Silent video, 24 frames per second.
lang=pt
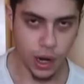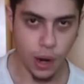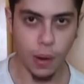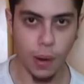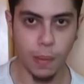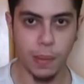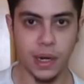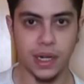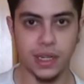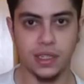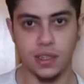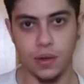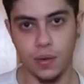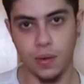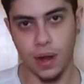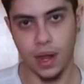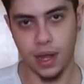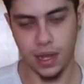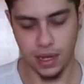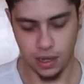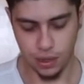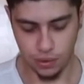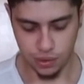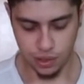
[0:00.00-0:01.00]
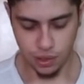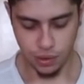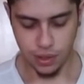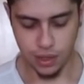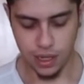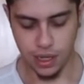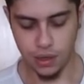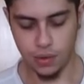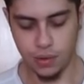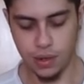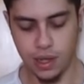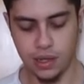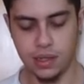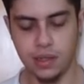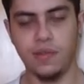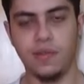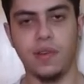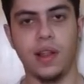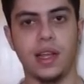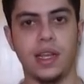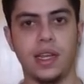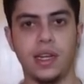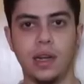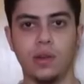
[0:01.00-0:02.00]
não apareceu aqui no seu dedo, e aí você
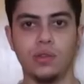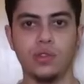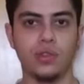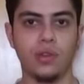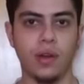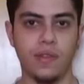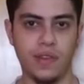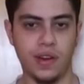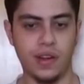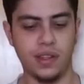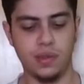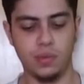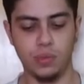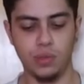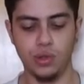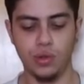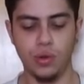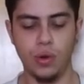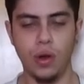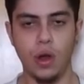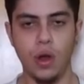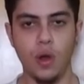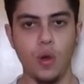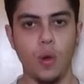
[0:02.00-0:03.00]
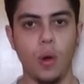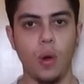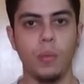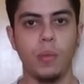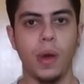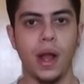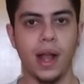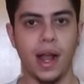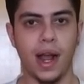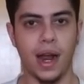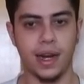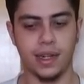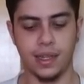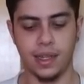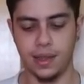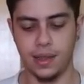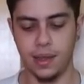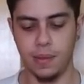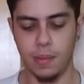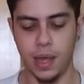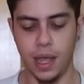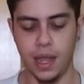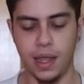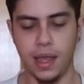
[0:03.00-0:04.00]
fala que não só a frase mudou, como a carta
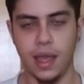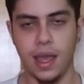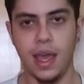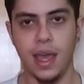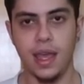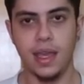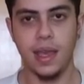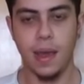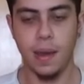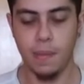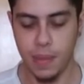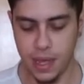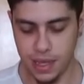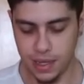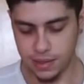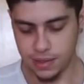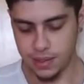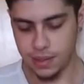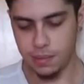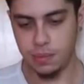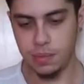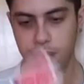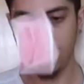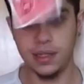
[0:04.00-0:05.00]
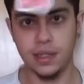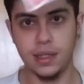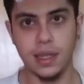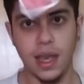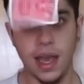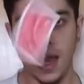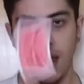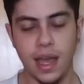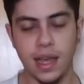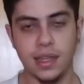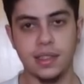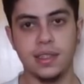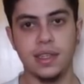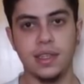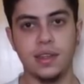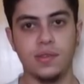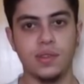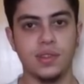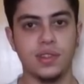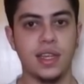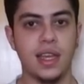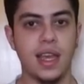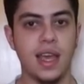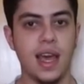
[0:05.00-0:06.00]
também. E é bem simples, é assim que
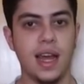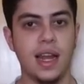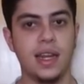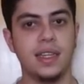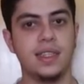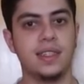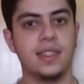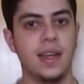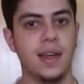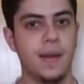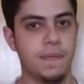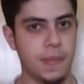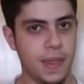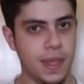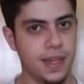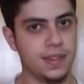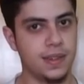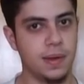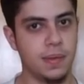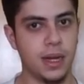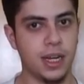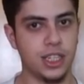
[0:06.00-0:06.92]
você realiza essa